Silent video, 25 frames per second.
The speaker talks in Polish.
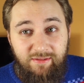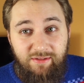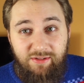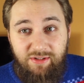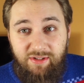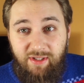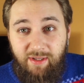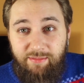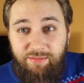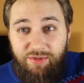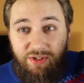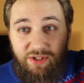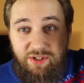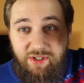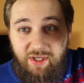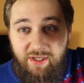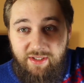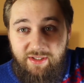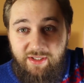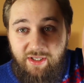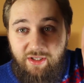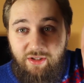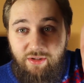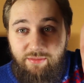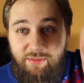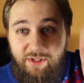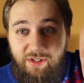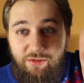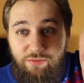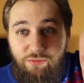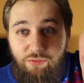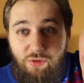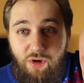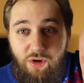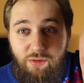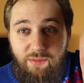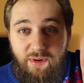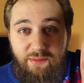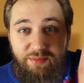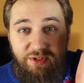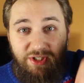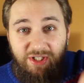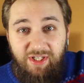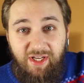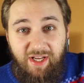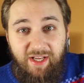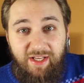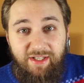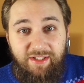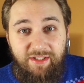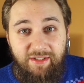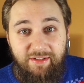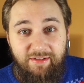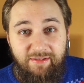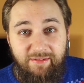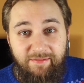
Czy ja mam cień, jak robię? Wow, mam cień.